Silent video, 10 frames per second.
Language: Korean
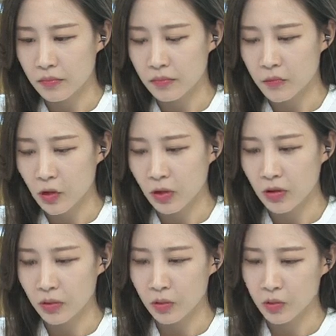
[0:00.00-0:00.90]
싶습니다.
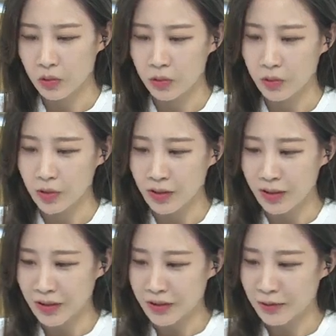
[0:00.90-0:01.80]
아이고,
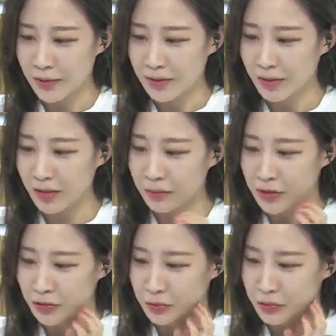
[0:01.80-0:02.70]
참
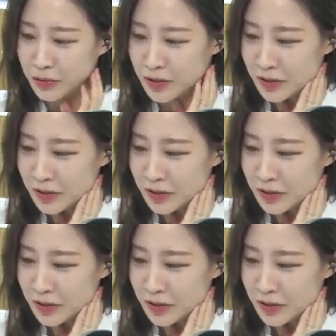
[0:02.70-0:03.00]
안타깝네요.